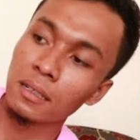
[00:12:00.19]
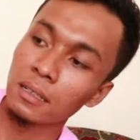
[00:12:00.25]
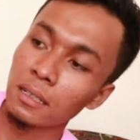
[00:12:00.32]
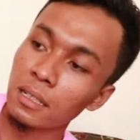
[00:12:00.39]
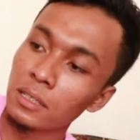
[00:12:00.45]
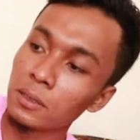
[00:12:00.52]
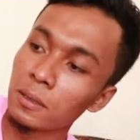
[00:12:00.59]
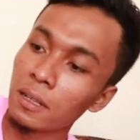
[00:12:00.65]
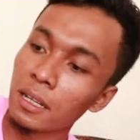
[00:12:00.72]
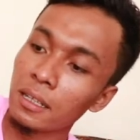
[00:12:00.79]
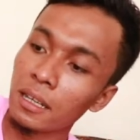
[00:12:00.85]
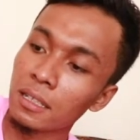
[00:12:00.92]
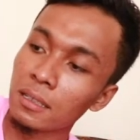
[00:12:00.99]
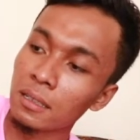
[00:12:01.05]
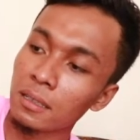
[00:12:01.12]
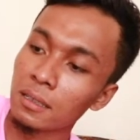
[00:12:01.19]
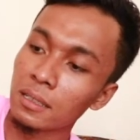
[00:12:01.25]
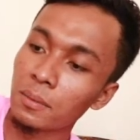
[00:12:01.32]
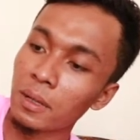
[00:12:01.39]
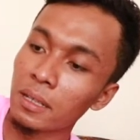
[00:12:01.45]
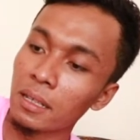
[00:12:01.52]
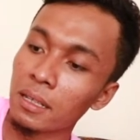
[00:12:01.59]
ini jorannya
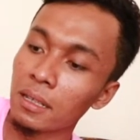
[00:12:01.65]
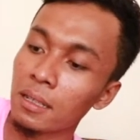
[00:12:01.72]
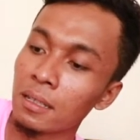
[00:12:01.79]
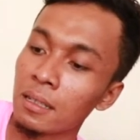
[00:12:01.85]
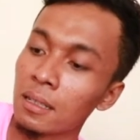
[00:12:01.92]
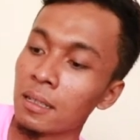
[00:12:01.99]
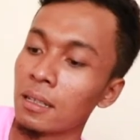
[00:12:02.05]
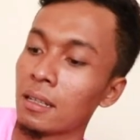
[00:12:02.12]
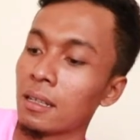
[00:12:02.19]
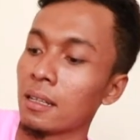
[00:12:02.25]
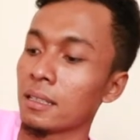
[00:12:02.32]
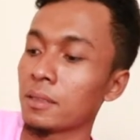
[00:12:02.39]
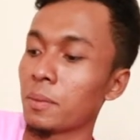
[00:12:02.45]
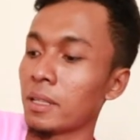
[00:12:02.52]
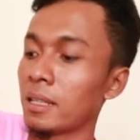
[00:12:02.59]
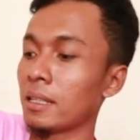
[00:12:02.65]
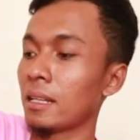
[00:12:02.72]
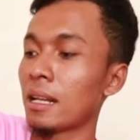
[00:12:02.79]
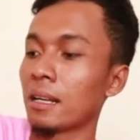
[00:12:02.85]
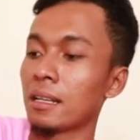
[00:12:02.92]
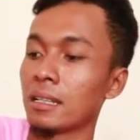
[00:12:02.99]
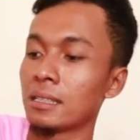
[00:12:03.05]
seperti ini seperti
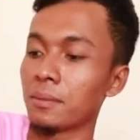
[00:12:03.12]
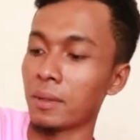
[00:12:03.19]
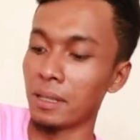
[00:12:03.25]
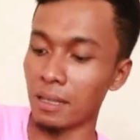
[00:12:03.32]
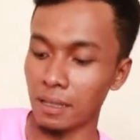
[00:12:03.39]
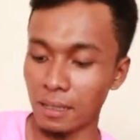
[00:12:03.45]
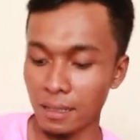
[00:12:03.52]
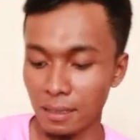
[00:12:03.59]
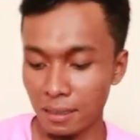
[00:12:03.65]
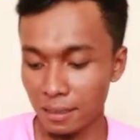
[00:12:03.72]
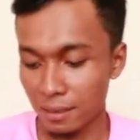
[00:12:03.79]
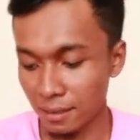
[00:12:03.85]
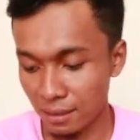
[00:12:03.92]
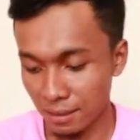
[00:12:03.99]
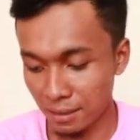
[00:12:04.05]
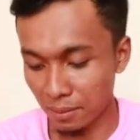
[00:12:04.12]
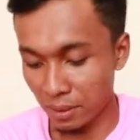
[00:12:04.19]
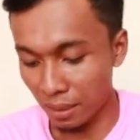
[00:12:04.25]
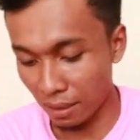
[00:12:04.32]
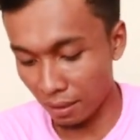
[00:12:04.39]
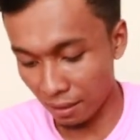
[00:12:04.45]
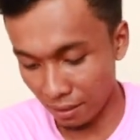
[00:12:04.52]
inilah guys penaknya
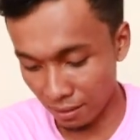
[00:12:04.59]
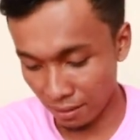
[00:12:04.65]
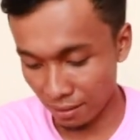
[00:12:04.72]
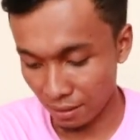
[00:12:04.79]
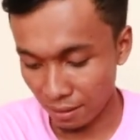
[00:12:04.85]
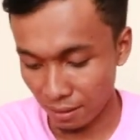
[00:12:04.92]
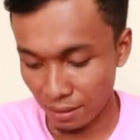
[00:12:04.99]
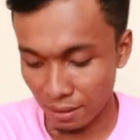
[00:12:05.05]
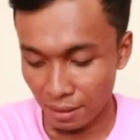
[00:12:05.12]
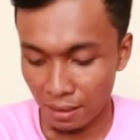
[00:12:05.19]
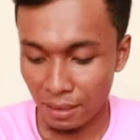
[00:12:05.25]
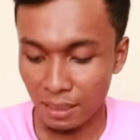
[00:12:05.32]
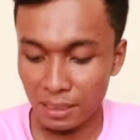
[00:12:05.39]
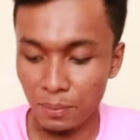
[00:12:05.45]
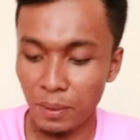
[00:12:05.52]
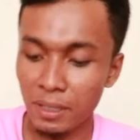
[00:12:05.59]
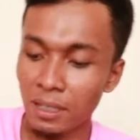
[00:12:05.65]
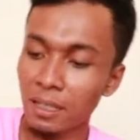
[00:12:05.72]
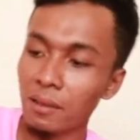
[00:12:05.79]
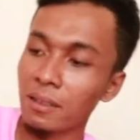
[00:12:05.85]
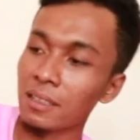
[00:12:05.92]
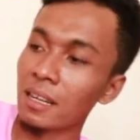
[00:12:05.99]
sebentar seperti ini
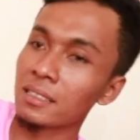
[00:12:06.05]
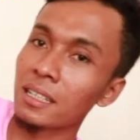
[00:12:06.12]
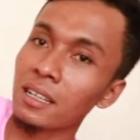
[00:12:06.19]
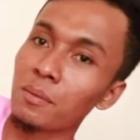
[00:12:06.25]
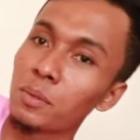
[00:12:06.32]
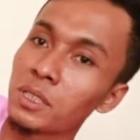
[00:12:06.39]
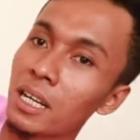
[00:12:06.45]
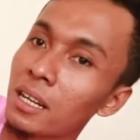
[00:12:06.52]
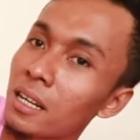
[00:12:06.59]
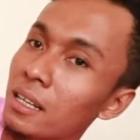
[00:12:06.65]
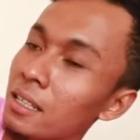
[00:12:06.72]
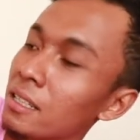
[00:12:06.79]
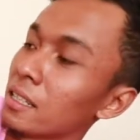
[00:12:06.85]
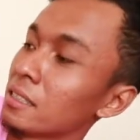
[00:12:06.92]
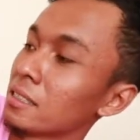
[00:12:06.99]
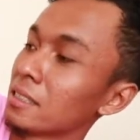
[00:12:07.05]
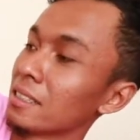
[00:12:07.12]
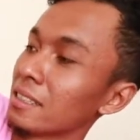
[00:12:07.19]
oh, tangan saya kebesaran ini guys